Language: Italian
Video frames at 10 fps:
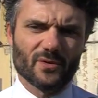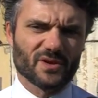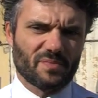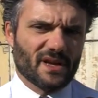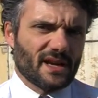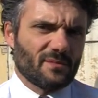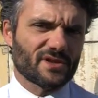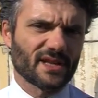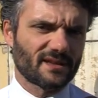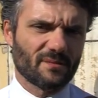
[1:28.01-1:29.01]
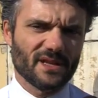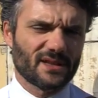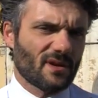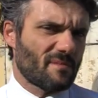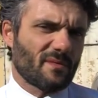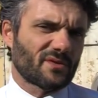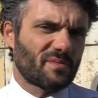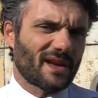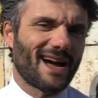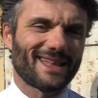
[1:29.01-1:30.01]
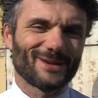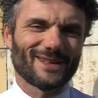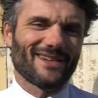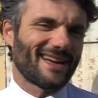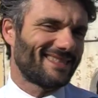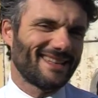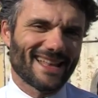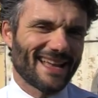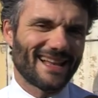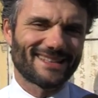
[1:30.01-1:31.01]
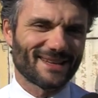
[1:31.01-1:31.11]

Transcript: noi spiegheremo esattamente quello che abbiamo spiegato davanti agli altri